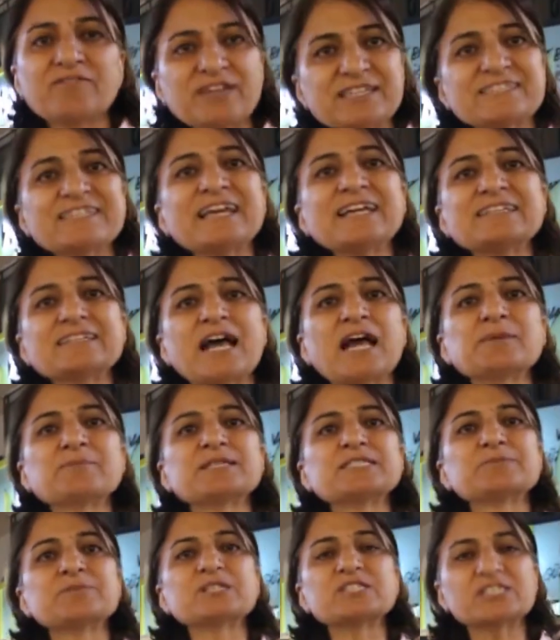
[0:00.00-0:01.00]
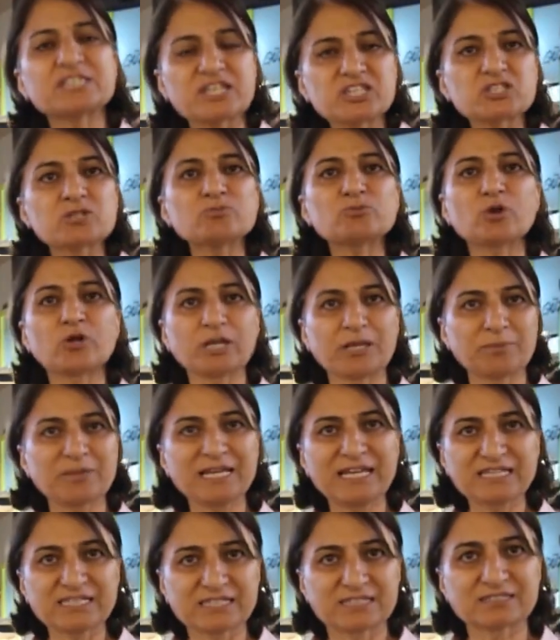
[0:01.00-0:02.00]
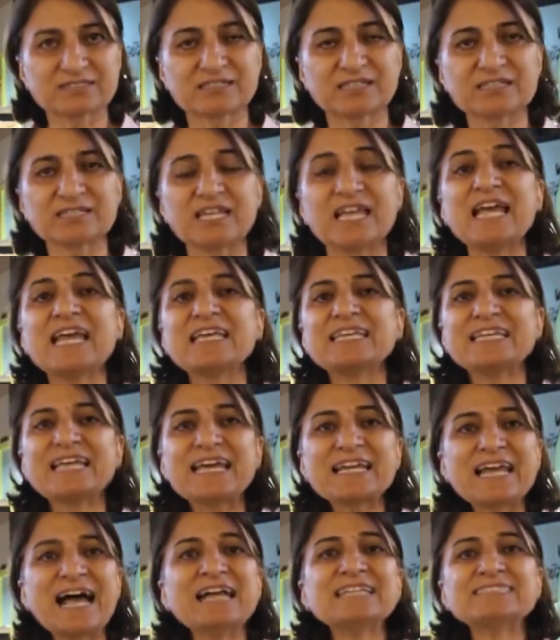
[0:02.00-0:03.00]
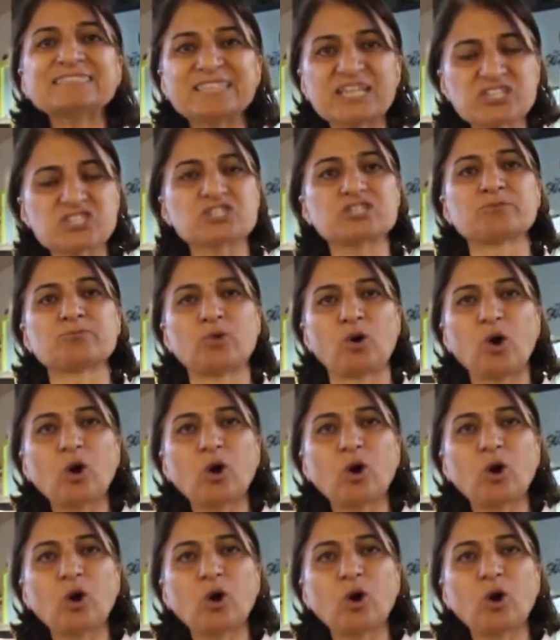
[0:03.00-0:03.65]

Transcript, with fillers: Ve tekrar biz bir seçim dönemine girdik. Yerel seçim